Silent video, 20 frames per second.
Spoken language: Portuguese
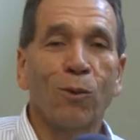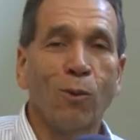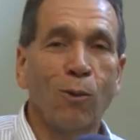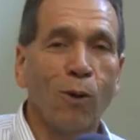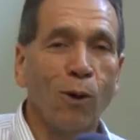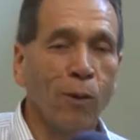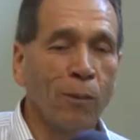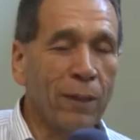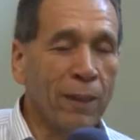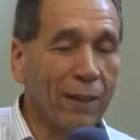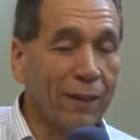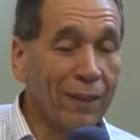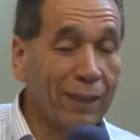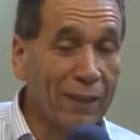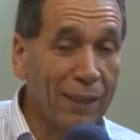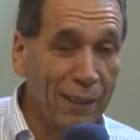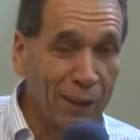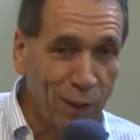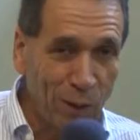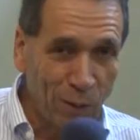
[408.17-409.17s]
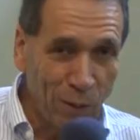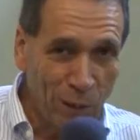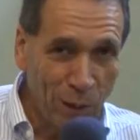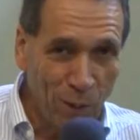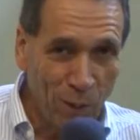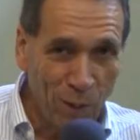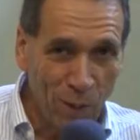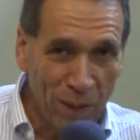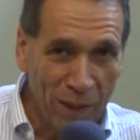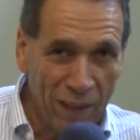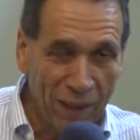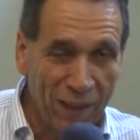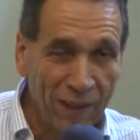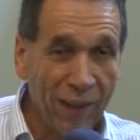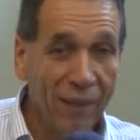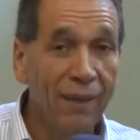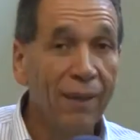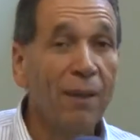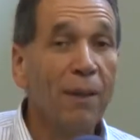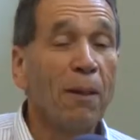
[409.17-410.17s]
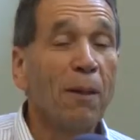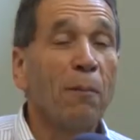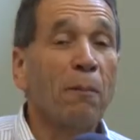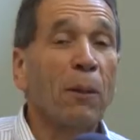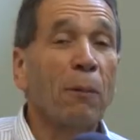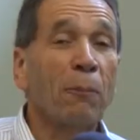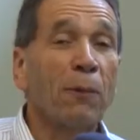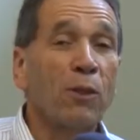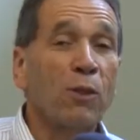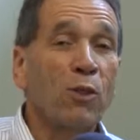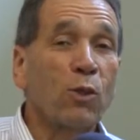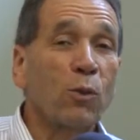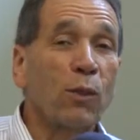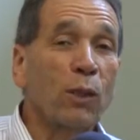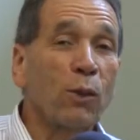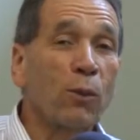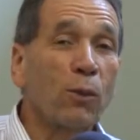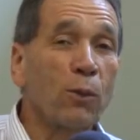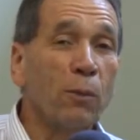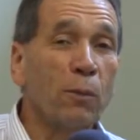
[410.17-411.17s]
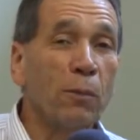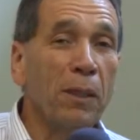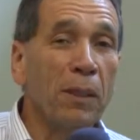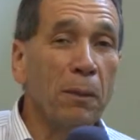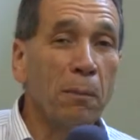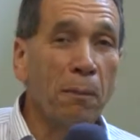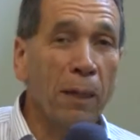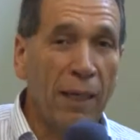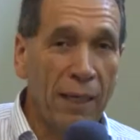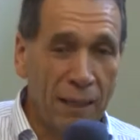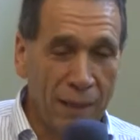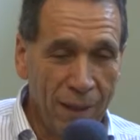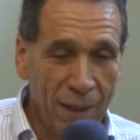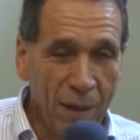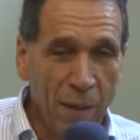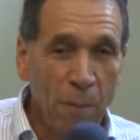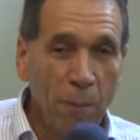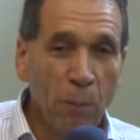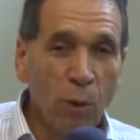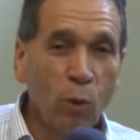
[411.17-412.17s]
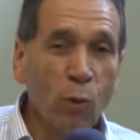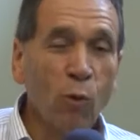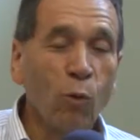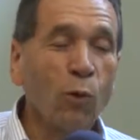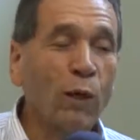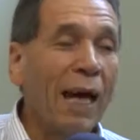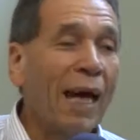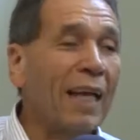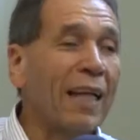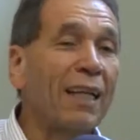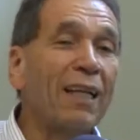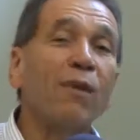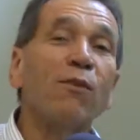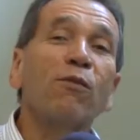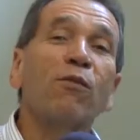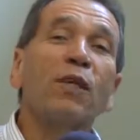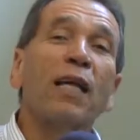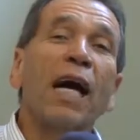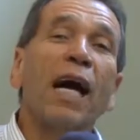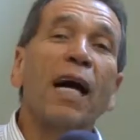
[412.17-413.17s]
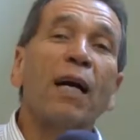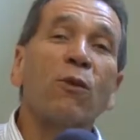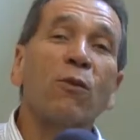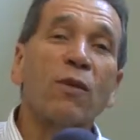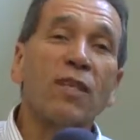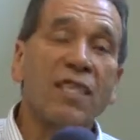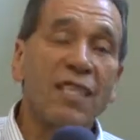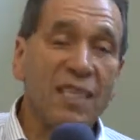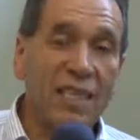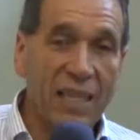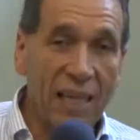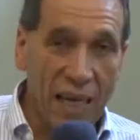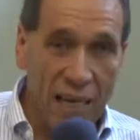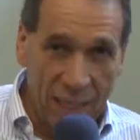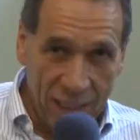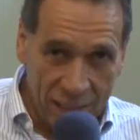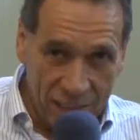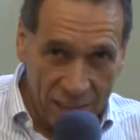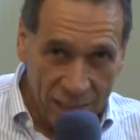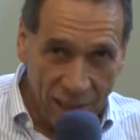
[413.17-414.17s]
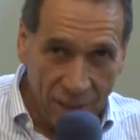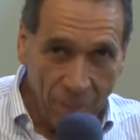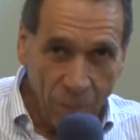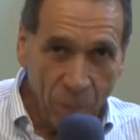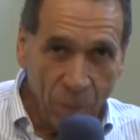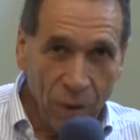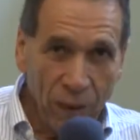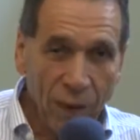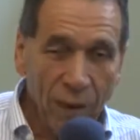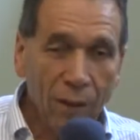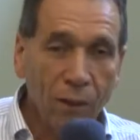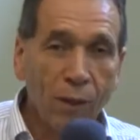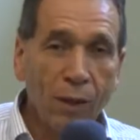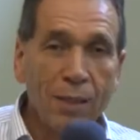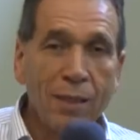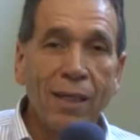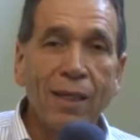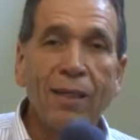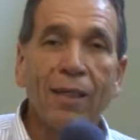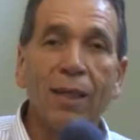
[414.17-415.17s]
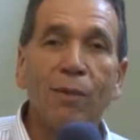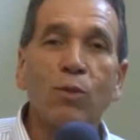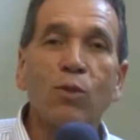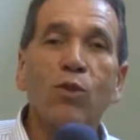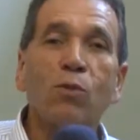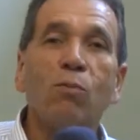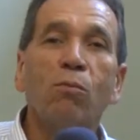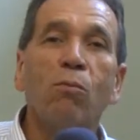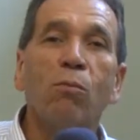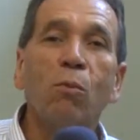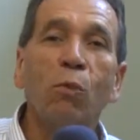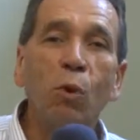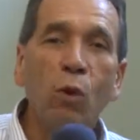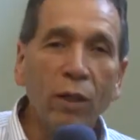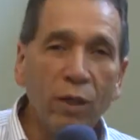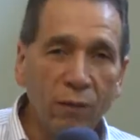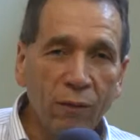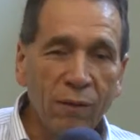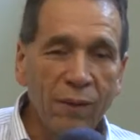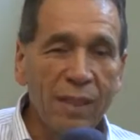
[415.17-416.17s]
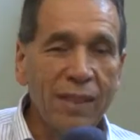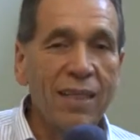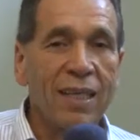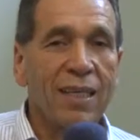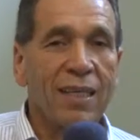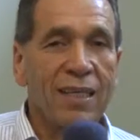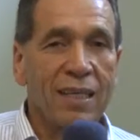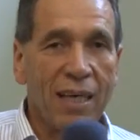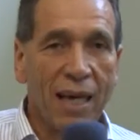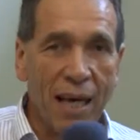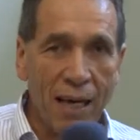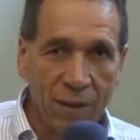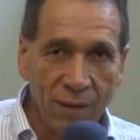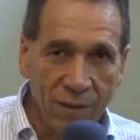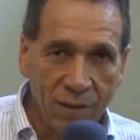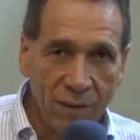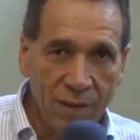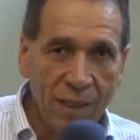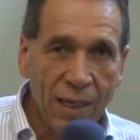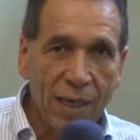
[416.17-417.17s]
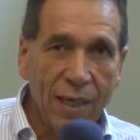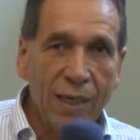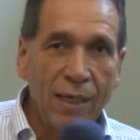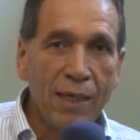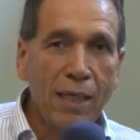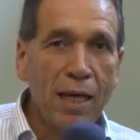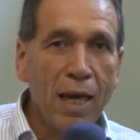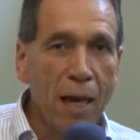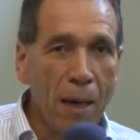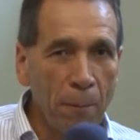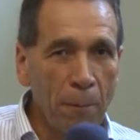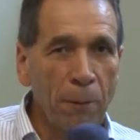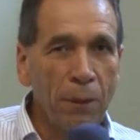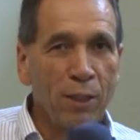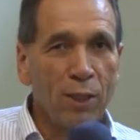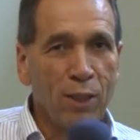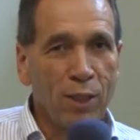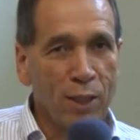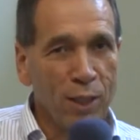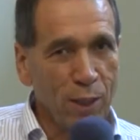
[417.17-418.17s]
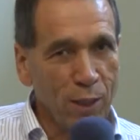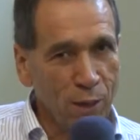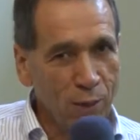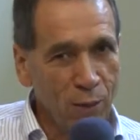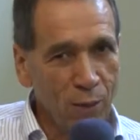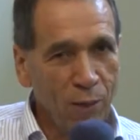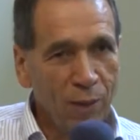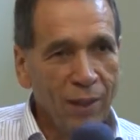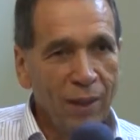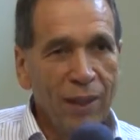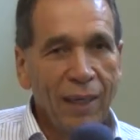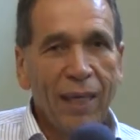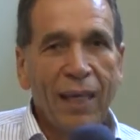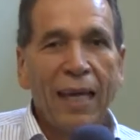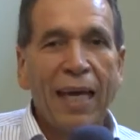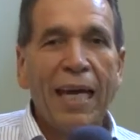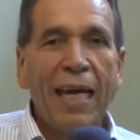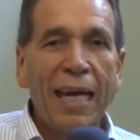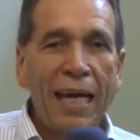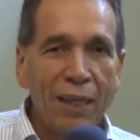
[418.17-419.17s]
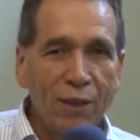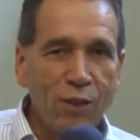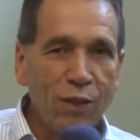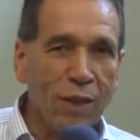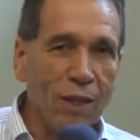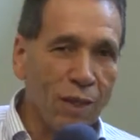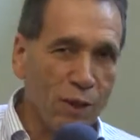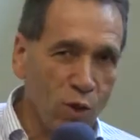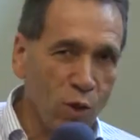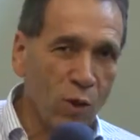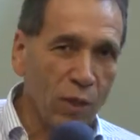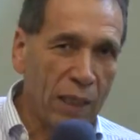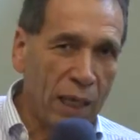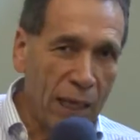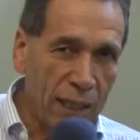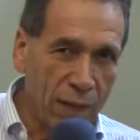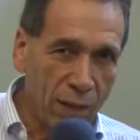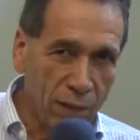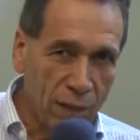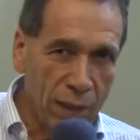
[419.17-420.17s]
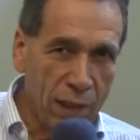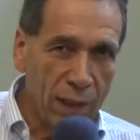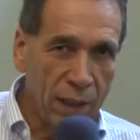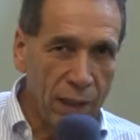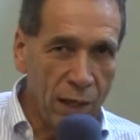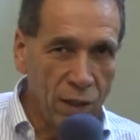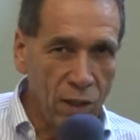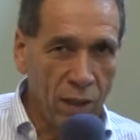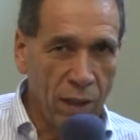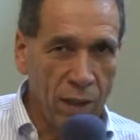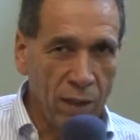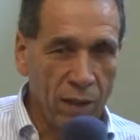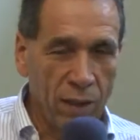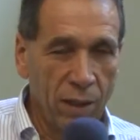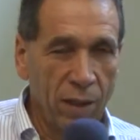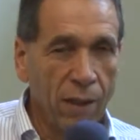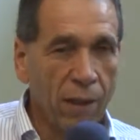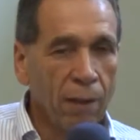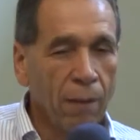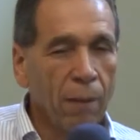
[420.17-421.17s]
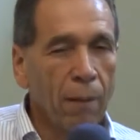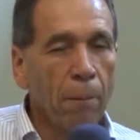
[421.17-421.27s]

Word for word: Sim, é, ele apenas é parado, sem atividade física, que nos mostrou que ele continuou, que foi legal, porque Rubens, antes ele parar, pesando 132 quilos, pesando 129, só um pouco menor do que a lista do tempo que ele ficou sem atividade física,